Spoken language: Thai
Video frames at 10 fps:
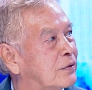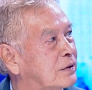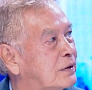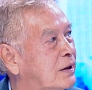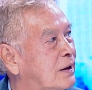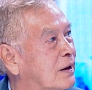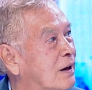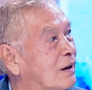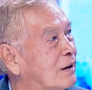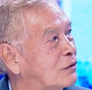ซื้อที่
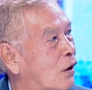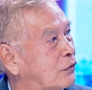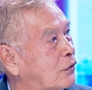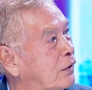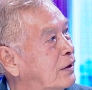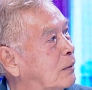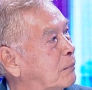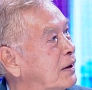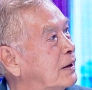ตอนตอนนี้ยังไม่